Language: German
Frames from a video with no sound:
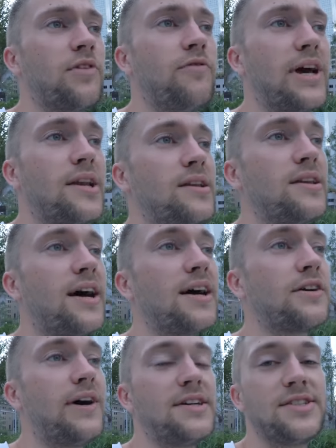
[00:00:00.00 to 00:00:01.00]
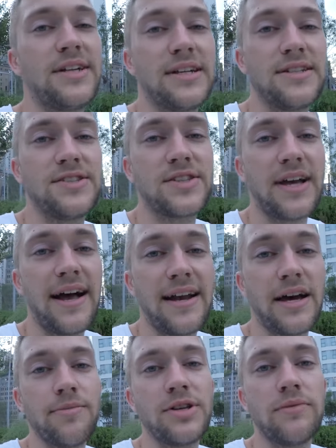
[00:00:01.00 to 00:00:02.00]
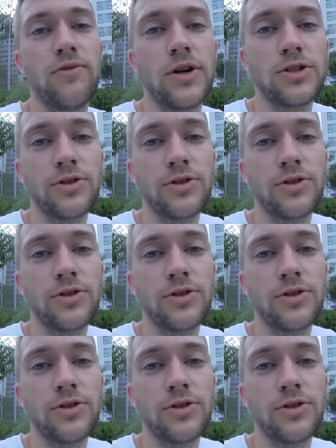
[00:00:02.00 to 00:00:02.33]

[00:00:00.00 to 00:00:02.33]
werden da quasi dann die Skyline mit dem World